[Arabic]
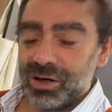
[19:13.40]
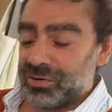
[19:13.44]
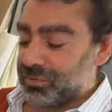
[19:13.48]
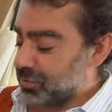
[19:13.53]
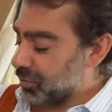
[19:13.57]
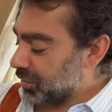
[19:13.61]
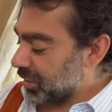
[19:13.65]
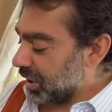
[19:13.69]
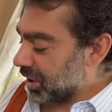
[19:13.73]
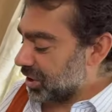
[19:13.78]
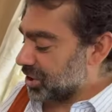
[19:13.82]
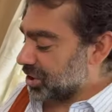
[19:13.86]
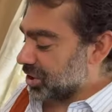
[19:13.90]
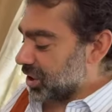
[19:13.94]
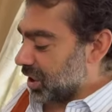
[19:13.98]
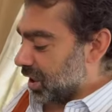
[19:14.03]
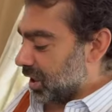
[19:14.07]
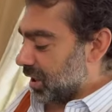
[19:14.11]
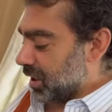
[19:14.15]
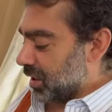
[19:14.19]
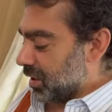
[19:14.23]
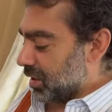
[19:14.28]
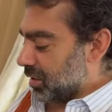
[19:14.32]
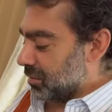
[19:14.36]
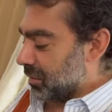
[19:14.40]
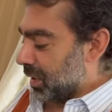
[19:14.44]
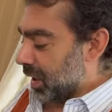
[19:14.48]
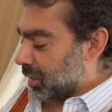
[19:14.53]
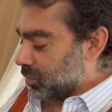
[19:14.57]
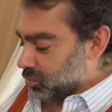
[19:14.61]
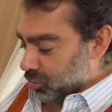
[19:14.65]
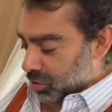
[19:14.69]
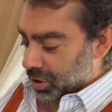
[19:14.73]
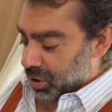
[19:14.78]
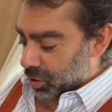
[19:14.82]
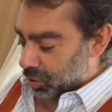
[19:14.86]
فوكاتشا
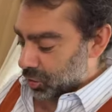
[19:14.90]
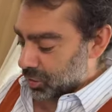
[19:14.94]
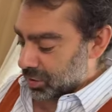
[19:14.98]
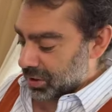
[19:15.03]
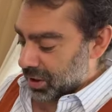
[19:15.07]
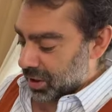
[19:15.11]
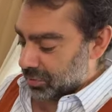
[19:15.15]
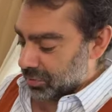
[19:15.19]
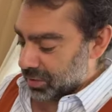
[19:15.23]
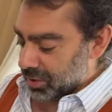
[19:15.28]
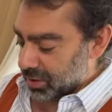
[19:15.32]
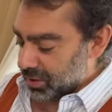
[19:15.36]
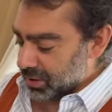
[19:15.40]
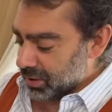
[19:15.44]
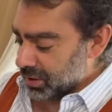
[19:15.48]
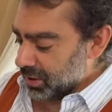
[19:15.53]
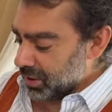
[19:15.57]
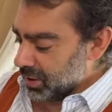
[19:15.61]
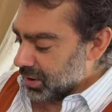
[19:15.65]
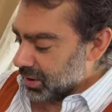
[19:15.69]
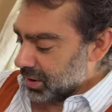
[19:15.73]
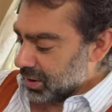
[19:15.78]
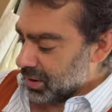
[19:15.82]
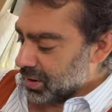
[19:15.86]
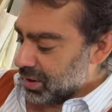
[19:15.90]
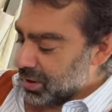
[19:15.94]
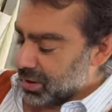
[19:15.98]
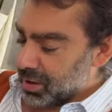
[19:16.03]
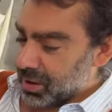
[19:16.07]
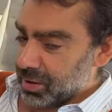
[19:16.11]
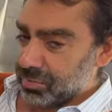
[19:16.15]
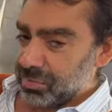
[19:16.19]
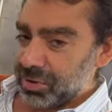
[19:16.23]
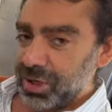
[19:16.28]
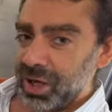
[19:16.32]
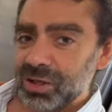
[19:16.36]
معموله هون كمان
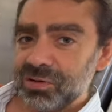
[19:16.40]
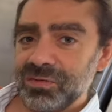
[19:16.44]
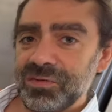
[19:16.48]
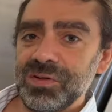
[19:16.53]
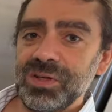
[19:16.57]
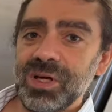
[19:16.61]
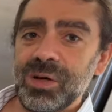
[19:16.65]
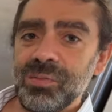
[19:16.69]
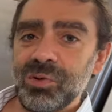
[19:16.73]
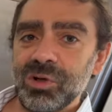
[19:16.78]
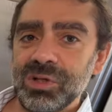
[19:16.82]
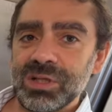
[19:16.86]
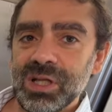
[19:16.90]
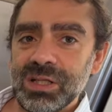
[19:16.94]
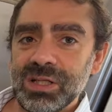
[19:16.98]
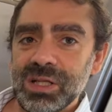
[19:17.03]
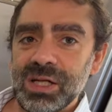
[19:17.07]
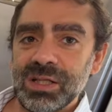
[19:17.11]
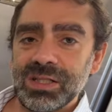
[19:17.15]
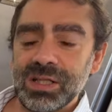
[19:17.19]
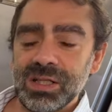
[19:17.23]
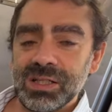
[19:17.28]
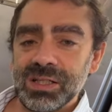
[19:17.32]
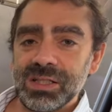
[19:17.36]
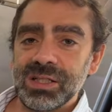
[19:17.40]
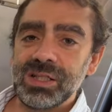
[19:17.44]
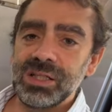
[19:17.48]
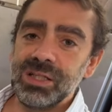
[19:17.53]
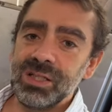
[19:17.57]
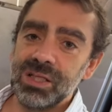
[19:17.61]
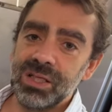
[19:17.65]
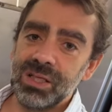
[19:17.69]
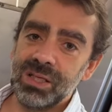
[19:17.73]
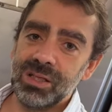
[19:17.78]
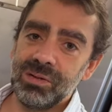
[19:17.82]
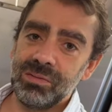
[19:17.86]
بنحط فيها مرتديل
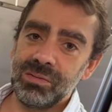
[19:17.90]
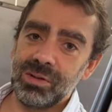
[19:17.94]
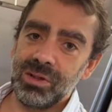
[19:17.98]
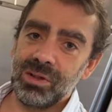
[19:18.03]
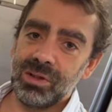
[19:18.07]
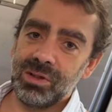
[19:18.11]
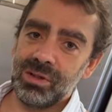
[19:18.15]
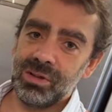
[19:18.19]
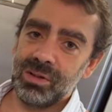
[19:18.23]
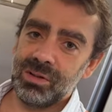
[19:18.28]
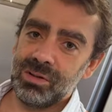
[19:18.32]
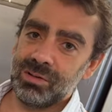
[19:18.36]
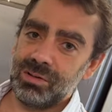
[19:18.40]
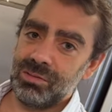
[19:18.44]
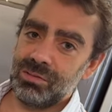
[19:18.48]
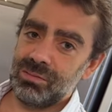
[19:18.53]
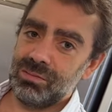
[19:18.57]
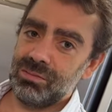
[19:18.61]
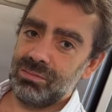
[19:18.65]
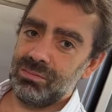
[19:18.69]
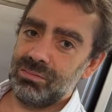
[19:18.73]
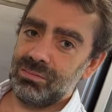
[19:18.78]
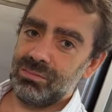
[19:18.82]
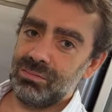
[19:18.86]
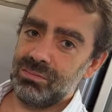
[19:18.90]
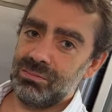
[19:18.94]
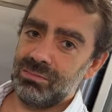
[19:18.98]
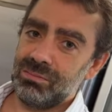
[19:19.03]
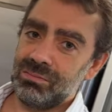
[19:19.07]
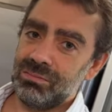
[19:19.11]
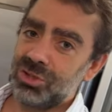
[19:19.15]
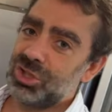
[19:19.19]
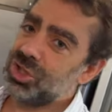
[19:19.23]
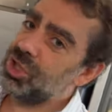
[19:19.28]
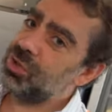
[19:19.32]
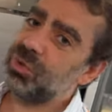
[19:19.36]
تليانيه
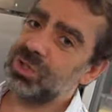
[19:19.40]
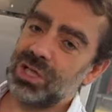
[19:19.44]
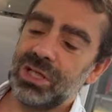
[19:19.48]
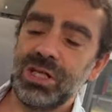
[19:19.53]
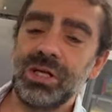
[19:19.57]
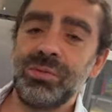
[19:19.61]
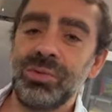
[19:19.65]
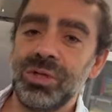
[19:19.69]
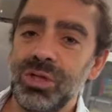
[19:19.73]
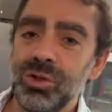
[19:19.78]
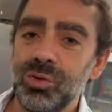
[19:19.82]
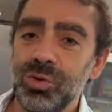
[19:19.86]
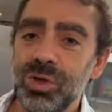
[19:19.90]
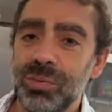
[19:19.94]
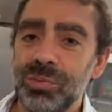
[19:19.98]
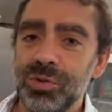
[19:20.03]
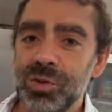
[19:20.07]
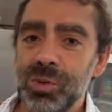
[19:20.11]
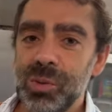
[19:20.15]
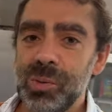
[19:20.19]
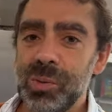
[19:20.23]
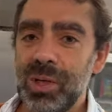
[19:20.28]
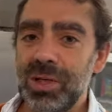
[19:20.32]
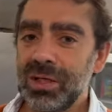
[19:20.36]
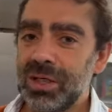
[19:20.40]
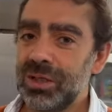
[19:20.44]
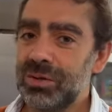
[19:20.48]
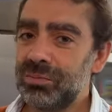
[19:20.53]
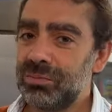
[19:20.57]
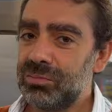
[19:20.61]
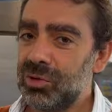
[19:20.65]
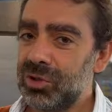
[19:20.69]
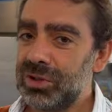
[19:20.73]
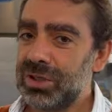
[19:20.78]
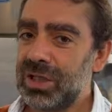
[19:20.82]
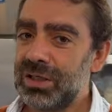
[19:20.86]
مش المرتديل بتلويها بالسوبر ماركت
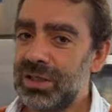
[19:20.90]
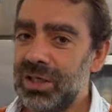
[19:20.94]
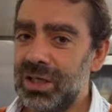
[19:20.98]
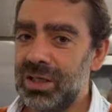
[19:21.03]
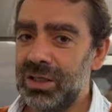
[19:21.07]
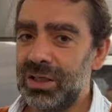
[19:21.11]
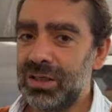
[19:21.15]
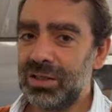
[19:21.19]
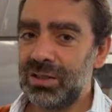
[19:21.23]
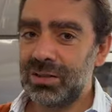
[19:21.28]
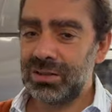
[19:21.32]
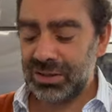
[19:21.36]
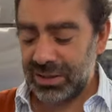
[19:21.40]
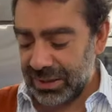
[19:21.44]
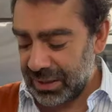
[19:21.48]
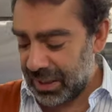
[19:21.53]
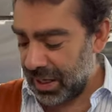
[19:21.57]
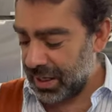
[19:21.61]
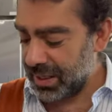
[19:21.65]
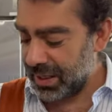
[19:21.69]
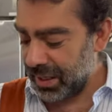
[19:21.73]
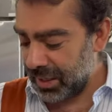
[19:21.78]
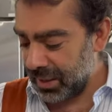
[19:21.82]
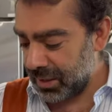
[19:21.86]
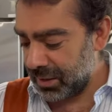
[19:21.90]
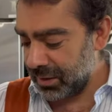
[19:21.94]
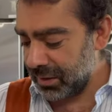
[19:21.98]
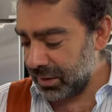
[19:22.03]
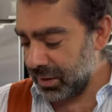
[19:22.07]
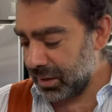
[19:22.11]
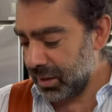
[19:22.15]
مرتديل كثير هاي اند